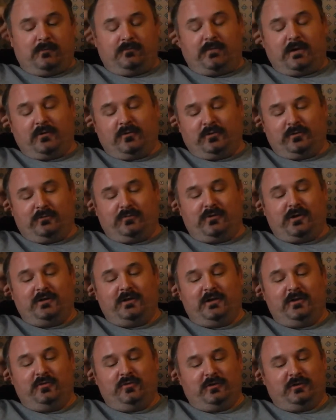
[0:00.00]
Погода была
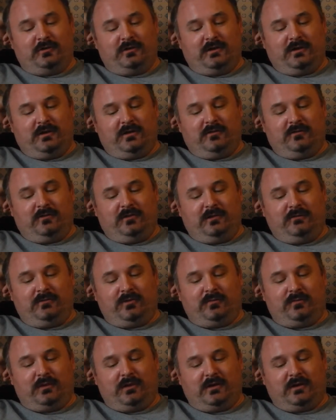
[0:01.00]
нелетная,
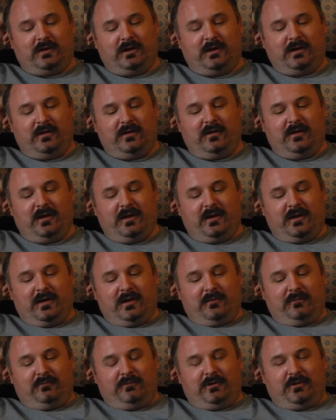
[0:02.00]
видимость плохая –
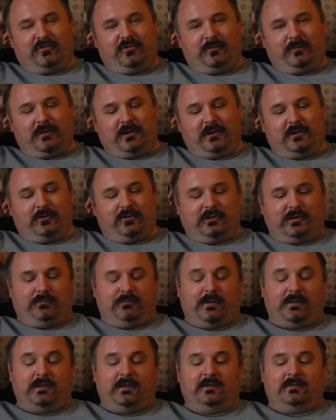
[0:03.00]
внешние перекрестки
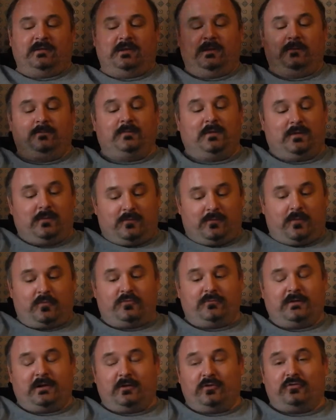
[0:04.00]
подрезали. В
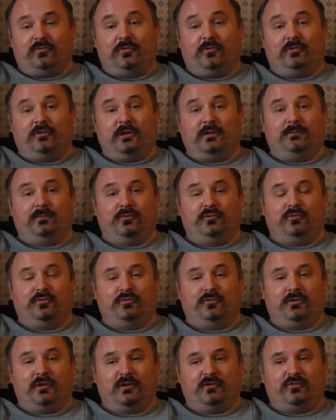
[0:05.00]
общем, короче, в результате
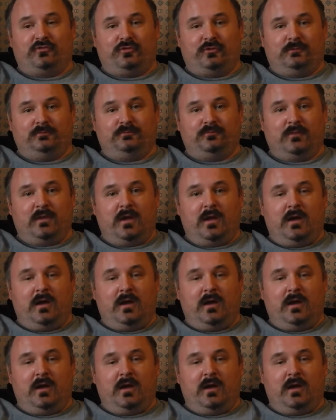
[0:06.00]
получилось так, что